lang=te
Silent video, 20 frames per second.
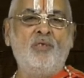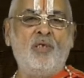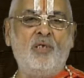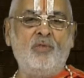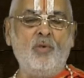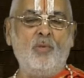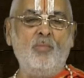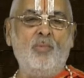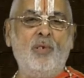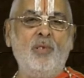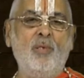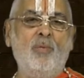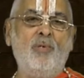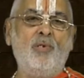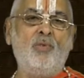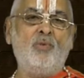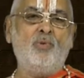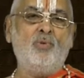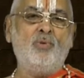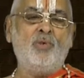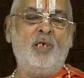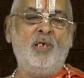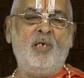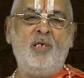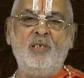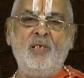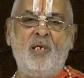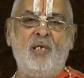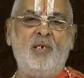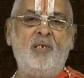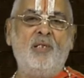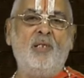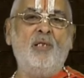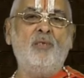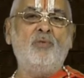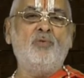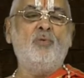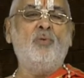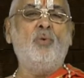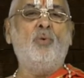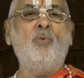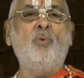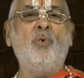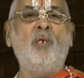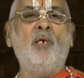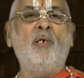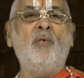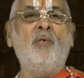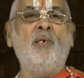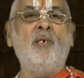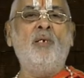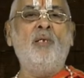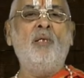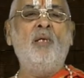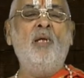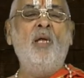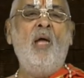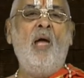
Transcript: చతుర్భుజములతో శంఖచక్రాలతో కూడినటువంటి